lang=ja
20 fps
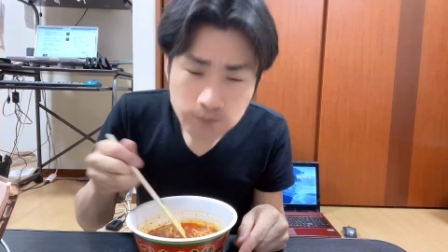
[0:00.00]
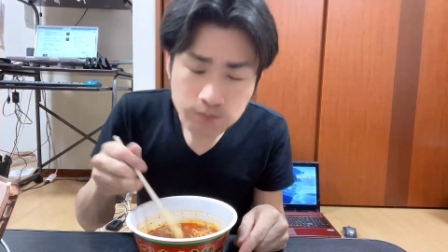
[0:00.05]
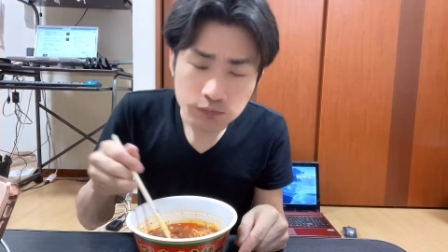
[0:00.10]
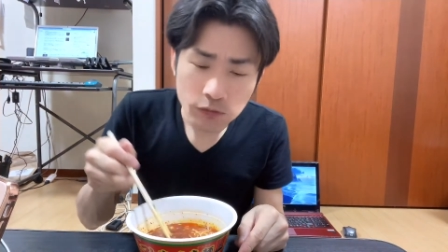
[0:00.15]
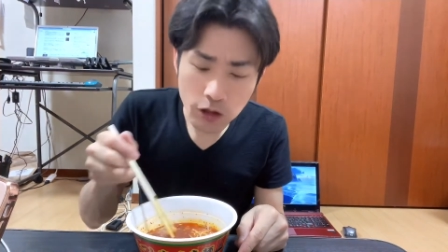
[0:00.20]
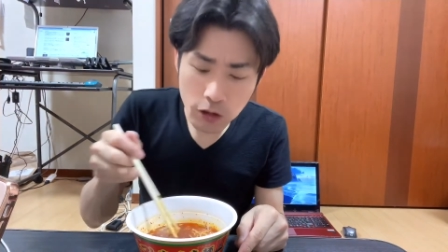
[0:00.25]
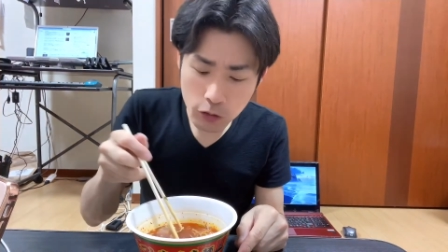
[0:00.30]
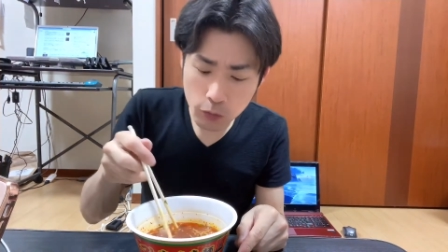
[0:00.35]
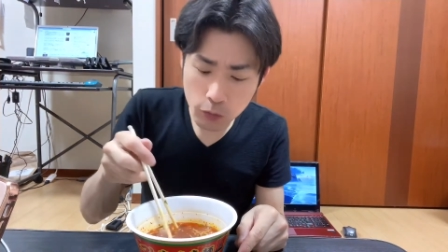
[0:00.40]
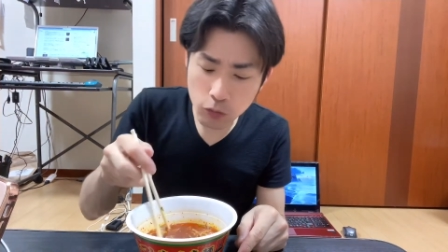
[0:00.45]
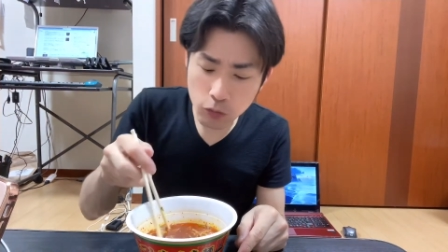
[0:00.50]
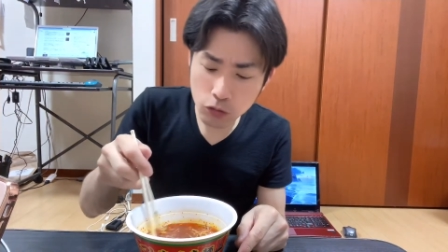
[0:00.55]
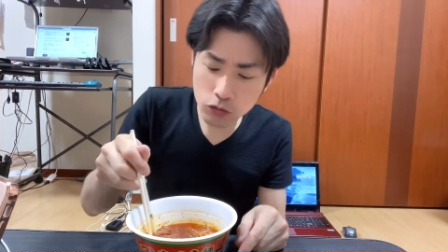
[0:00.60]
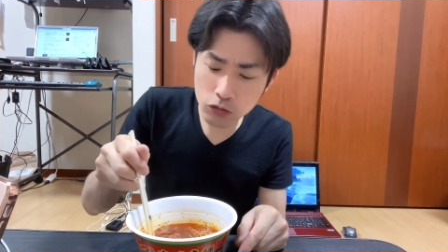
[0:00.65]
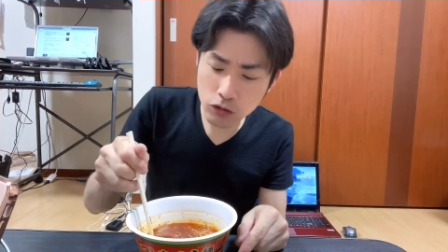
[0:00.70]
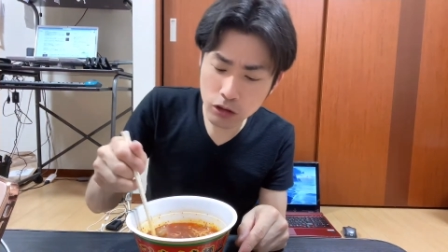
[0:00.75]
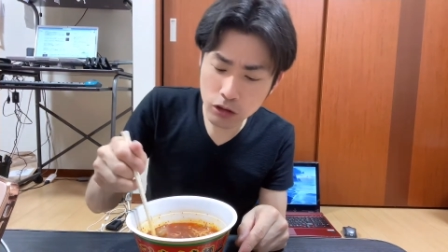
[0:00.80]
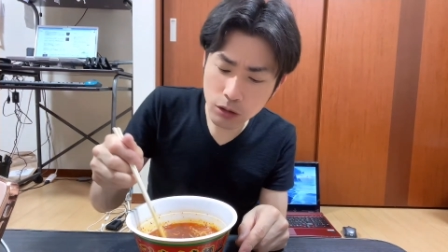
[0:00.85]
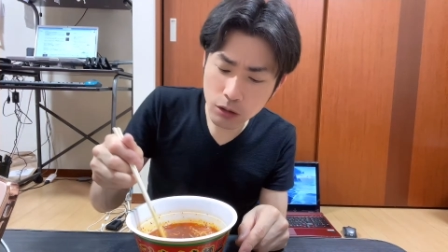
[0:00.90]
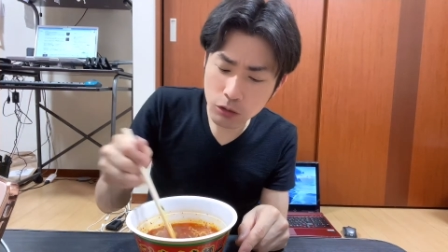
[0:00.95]
結構僕
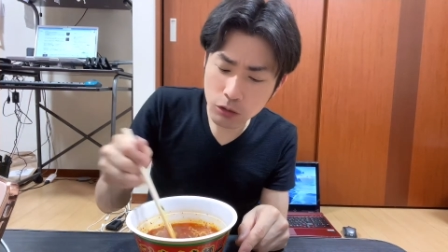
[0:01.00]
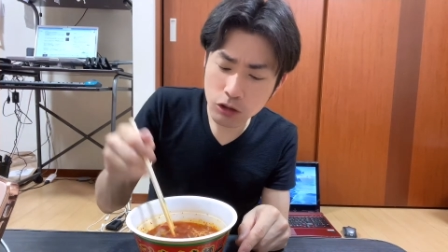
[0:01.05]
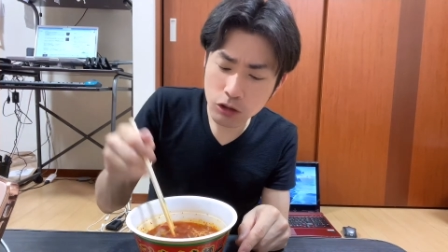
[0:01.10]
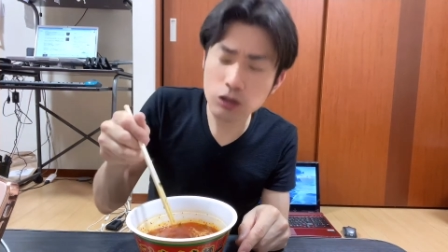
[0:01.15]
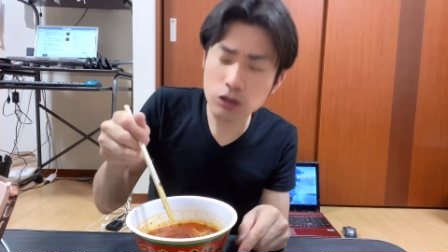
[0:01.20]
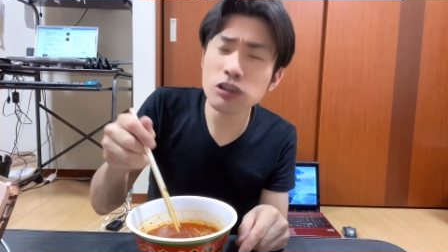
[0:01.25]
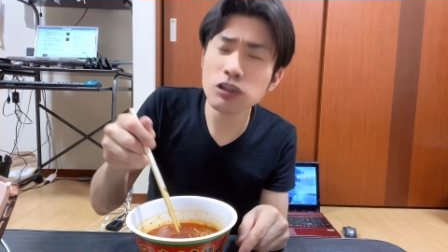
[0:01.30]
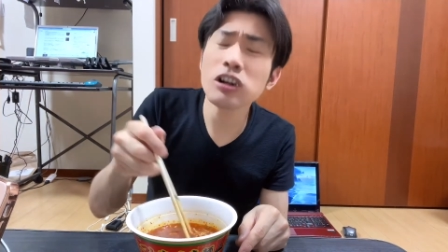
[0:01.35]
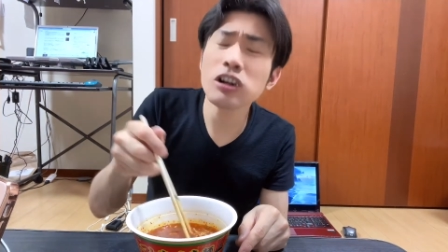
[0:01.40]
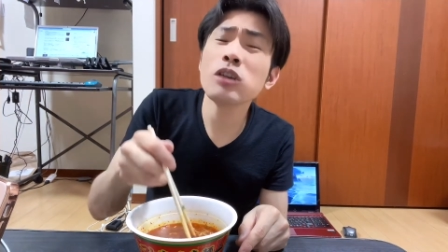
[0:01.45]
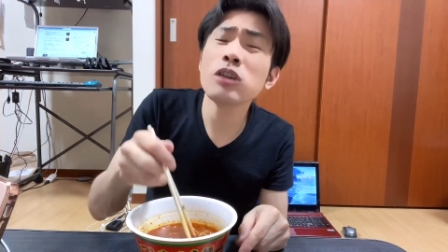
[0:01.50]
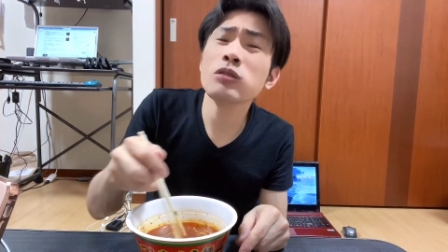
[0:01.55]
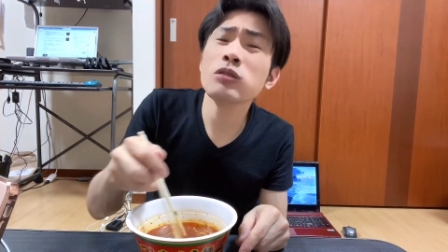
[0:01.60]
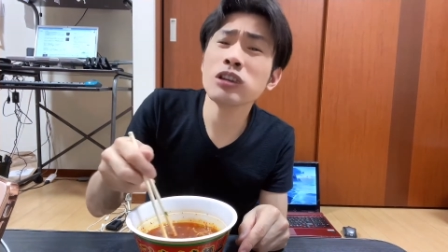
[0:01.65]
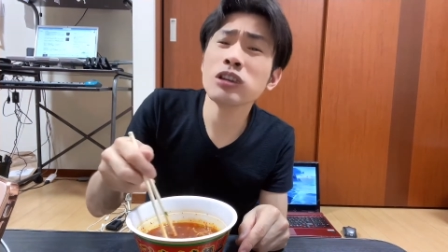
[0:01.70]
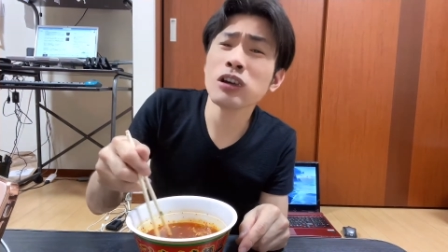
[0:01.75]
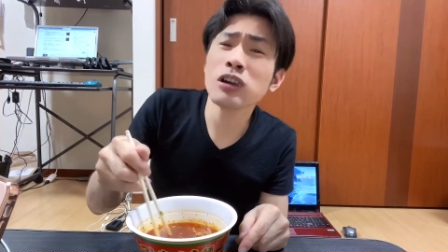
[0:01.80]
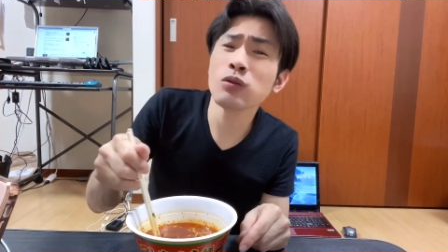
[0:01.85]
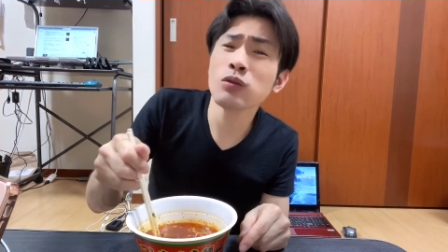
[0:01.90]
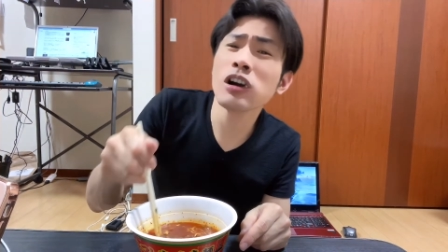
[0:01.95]
が食べてきたラーメン
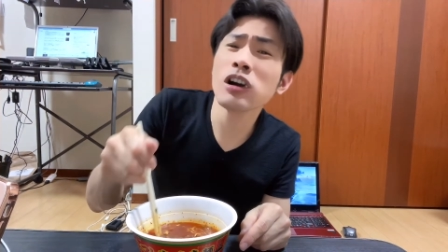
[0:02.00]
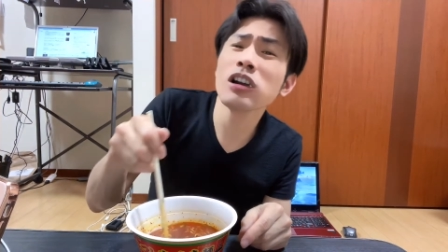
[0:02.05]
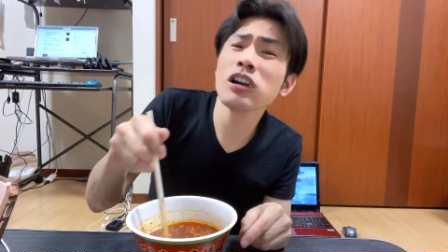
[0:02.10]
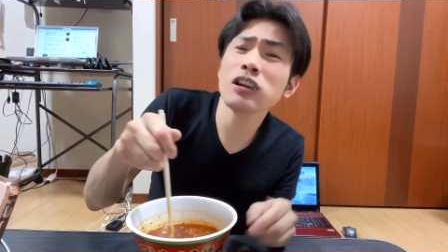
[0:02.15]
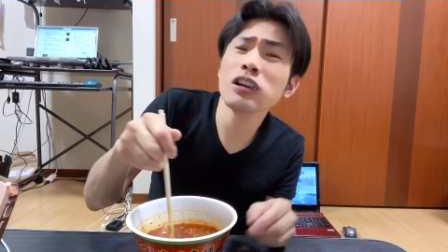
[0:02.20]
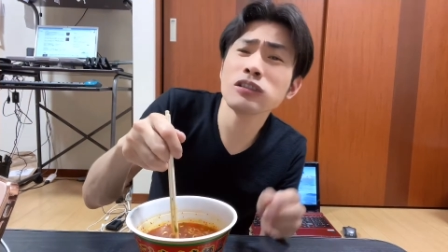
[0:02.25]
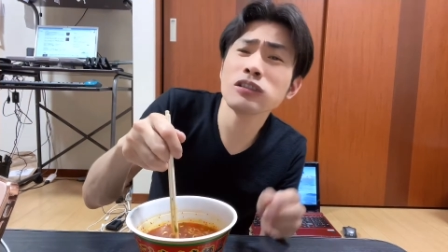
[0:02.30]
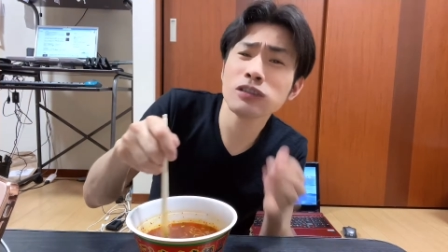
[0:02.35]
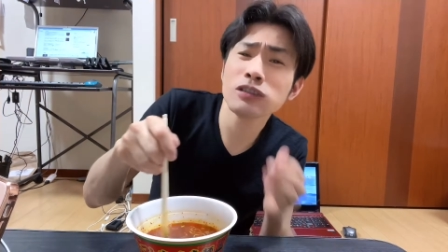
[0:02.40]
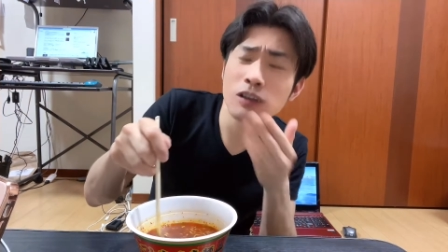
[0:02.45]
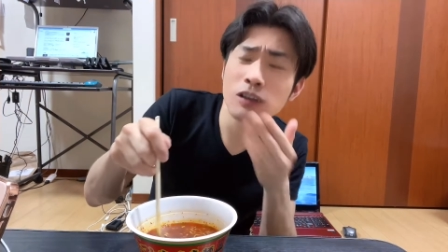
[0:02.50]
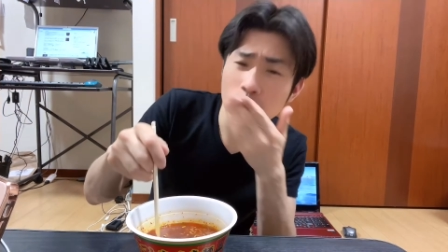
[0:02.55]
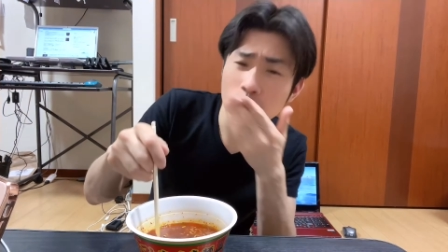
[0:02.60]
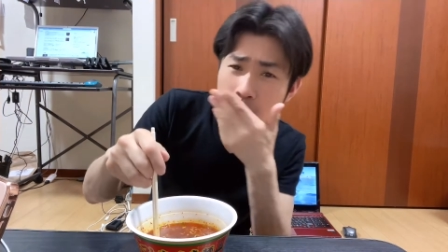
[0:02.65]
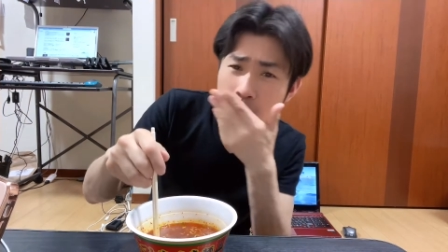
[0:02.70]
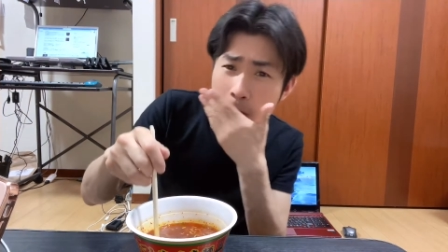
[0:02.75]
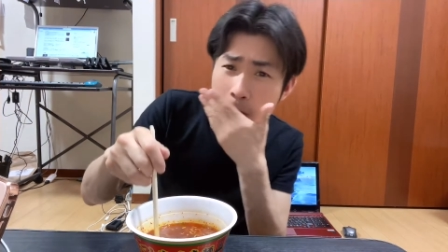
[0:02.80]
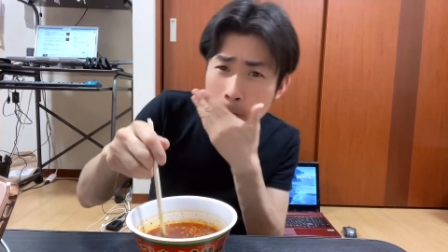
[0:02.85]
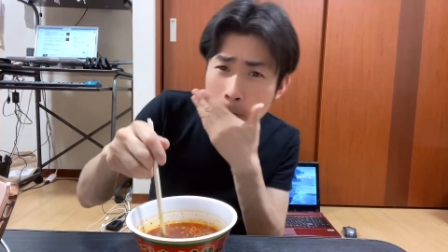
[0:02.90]
の中でも辛いっすね、これ。